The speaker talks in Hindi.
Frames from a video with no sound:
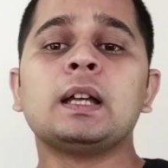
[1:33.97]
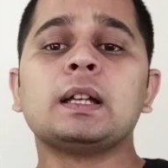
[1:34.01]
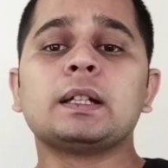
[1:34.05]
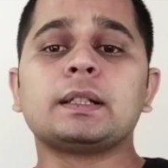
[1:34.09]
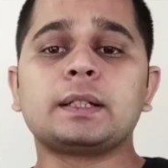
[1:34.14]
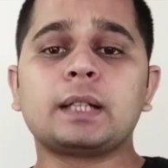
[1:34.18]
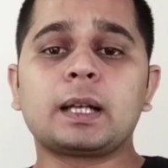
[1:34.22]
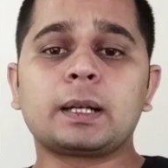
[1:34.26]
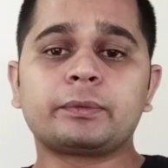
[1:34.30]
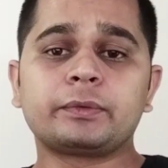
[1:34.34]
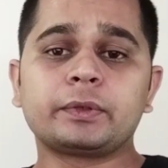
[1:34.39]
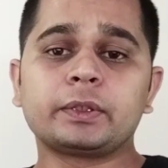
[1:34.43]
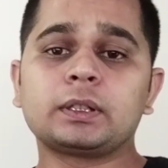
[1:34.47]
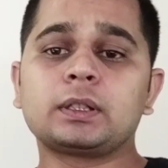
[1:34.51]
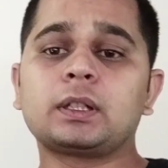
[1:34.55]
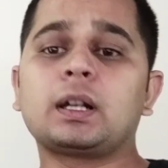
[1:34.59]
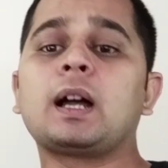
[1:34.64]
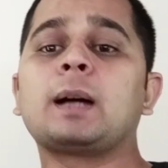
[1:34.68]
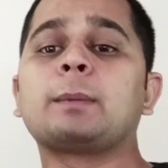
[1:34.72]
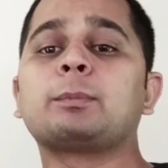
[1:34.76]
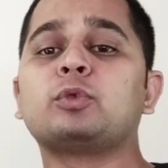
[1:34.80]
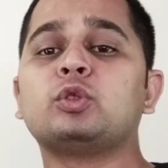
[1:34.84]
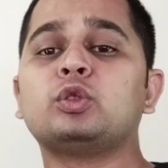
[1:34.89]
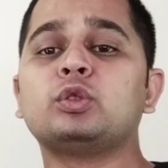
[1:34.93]
या फिर
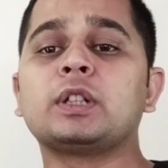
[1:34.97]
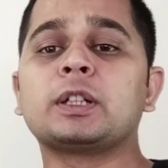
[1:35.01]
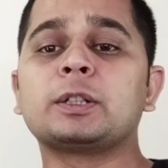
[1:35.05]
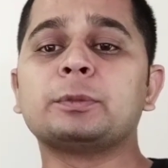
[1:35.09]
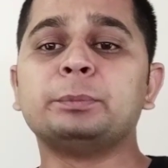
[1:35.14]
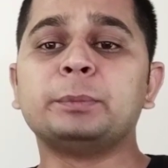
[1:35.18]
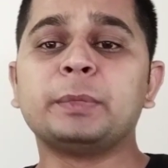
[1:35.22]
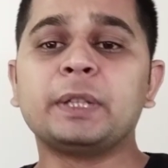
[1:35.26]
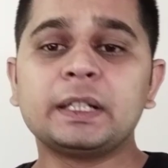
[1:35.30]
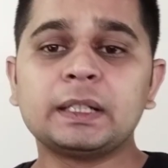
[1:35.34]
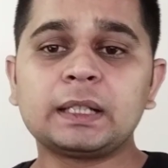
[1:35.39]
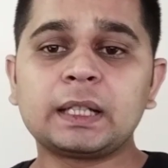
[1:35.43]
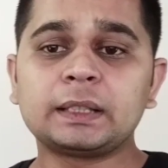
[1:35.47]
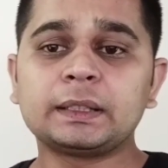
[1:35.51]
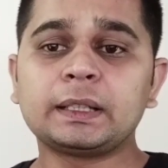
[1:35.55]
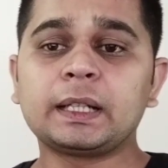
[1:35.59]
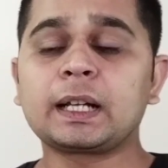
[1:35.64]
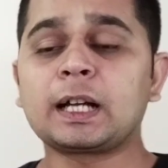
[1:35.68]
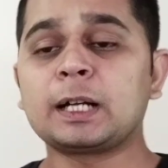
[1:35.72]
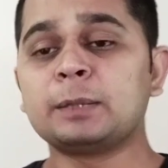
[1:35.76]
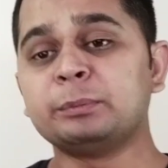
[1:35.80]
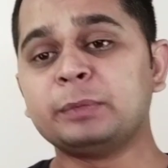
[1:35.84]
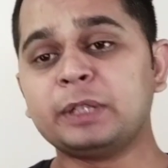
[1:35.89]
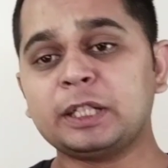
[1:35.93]
आपको एक मेल आ
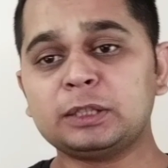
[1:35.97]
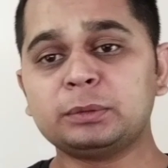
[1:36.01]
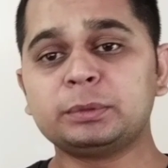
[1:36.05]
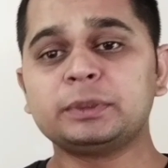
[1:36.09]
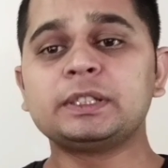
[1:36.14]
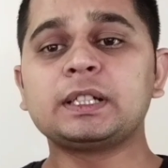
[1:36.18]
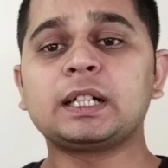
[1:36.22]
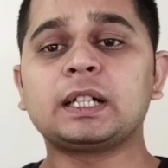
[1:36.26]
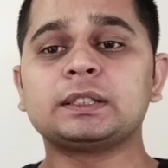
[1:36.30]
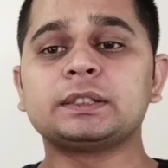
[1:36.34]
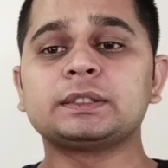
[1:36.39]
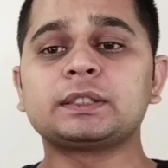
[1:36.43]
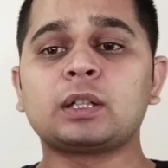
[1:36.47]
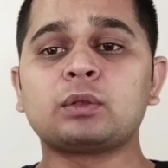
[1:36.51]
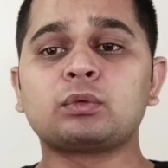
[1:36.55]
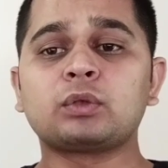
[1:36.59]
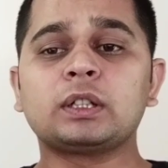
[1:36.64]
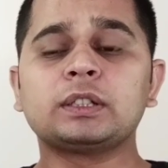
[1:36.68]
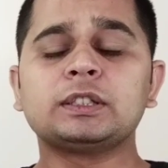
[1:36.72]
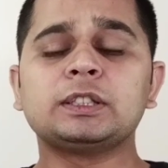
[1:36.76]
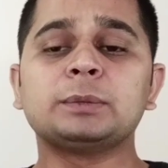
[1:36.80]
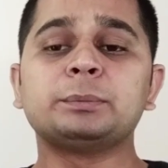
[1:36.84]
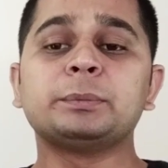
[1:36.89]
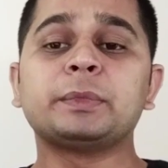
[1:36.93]
जाएगा मेल भी दिखाना चाहूँगा
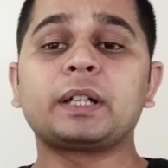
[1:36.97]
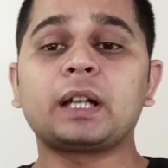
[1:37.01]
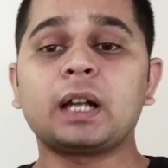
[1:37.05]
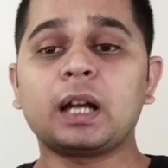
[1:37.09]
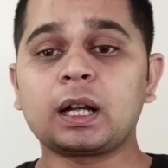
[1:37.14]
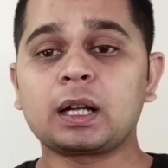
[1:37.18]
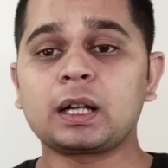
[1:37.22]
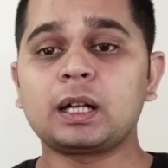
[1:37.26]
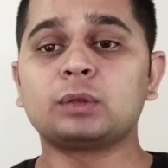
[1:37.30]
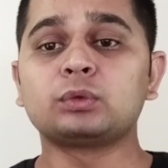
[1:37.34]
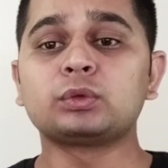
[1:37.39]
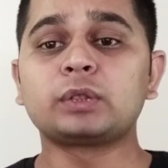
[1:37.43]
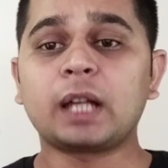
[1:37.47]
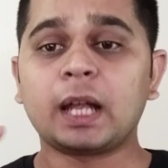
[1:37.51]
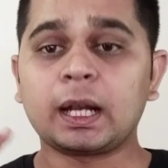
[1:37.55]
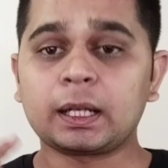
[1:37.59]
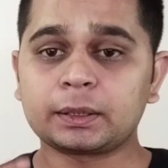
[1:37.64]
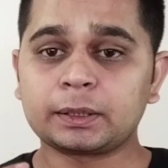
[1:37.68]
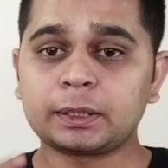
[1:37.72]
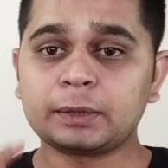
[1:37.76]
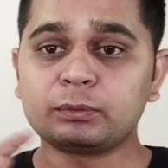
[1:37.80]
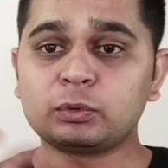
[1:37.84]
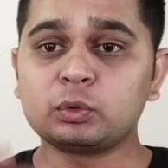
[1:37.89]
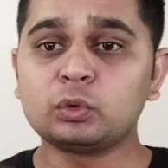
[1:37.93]
जब मेरा अकाउंट
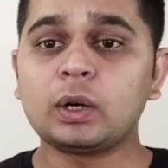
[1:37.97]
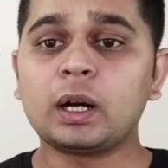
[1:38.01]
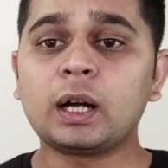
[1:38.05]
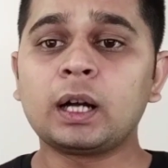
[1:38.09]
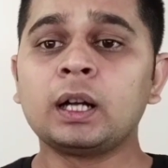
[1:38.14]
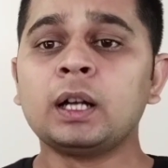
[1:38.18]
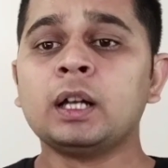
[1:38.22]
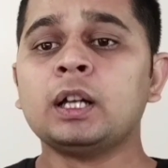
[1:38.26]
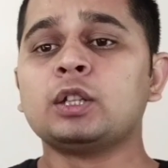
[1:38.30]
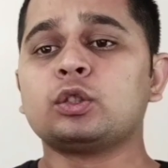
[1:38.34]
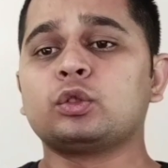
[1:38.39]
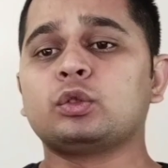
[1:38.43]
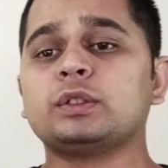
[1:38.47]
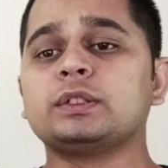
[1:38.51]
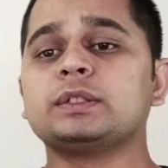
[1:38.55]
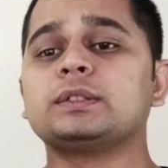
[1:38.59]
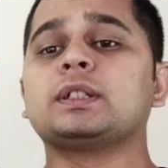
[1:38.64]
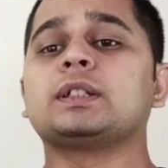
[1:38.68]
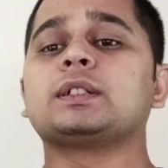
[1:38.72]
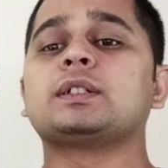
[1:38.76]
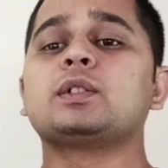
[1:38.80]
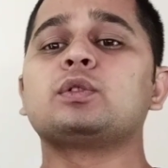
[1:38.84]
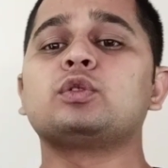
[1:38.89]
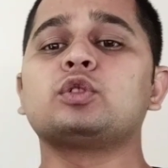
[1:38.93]
एक्टिव हुआ तो इस
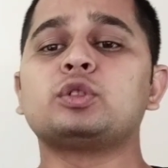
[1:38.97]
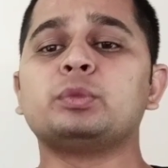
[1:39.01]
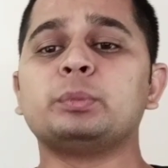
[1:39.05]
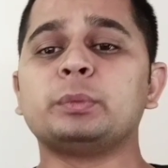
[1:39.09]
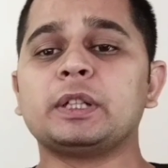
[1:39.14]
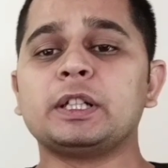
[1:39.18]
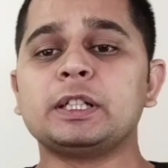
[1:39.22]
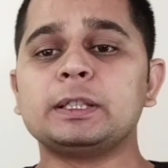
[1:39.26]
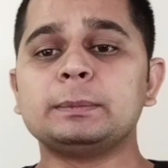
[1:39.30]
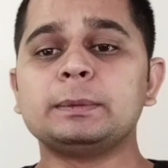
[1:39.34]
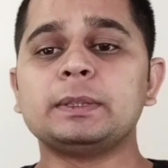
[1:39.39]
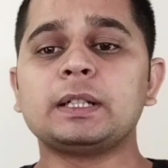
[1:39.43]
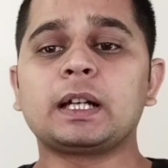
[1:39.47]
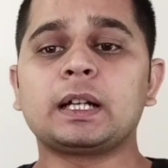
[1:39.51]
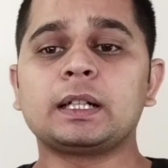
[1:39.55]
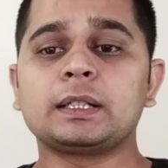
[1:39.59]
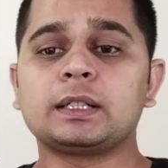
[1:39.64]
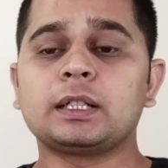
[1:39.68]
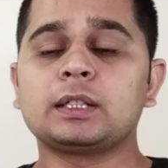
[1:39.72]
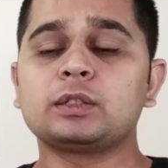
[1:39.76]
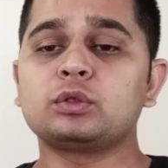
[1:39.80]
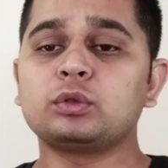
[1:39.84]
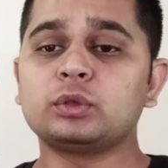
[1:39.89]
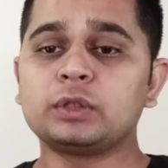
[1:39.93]
तरह से कुछ मेल भी आया
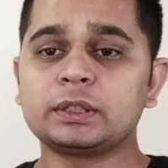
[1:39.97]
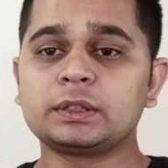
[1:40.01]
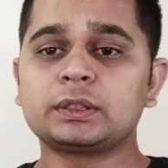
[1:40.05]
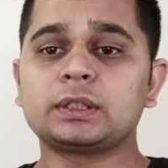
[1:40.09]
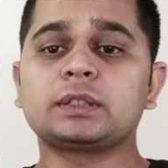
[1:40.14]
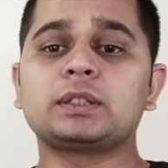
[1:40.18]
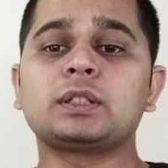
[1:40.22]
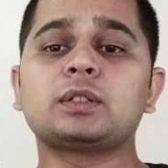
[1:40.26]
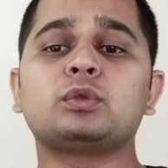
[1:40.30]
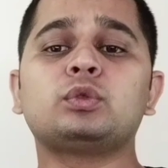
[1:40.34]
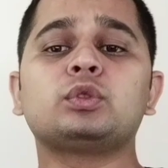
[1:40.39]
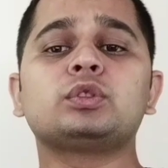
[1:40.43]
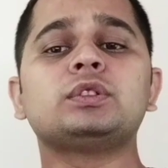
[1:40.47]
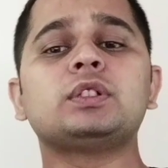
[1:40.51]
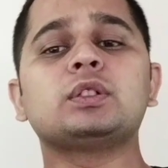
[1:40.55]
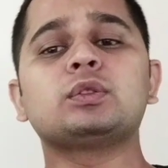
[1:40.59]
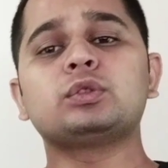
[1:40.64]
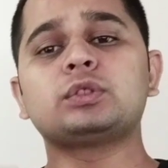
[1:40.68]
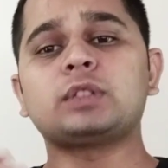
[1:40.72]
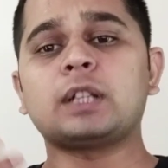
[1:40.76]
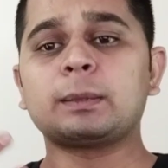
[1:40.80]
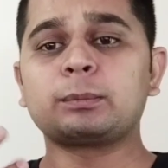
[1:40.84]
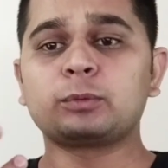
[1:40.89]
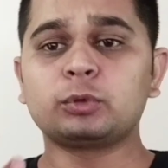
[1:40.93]
था तो इस तरह से कुछ ना
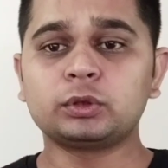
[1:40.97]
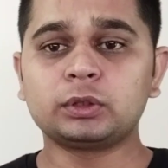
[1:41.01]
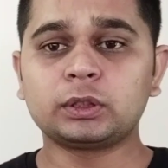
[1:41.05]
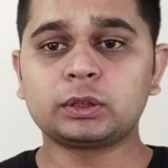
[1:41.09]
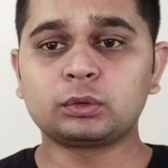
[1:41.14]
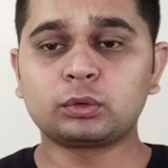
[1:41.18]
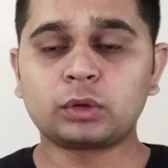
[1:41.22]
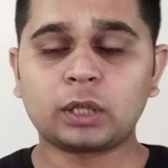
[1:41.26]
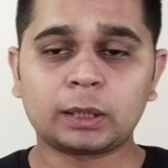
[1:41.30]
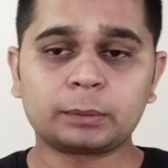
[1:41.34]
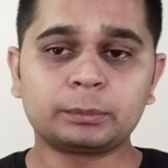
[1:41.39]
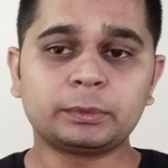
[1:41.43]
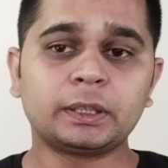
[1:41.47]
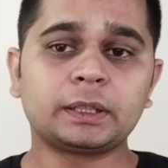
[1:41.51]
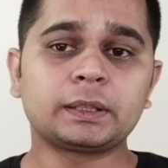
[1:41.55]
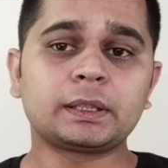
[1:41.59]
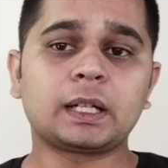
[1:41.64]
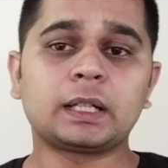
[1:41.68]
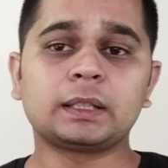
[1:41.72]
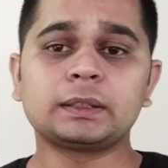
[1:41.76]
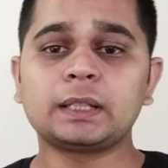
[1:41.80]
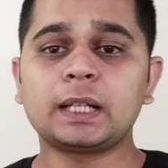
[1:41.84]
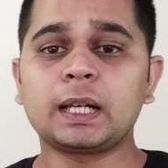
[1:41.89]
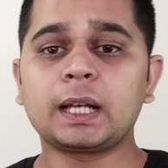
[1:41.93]
कुछ आपको ज़रूर अपडेट
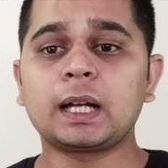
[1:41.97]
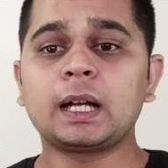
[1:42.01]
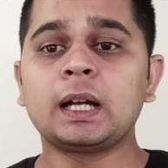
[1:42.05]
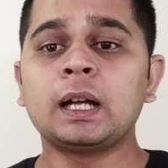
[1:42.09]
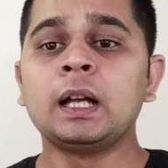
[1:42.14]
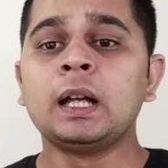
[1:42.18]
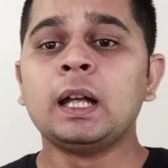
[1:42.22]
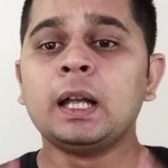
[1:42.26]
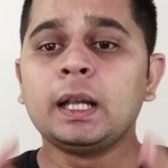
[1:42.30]
आ जाएगा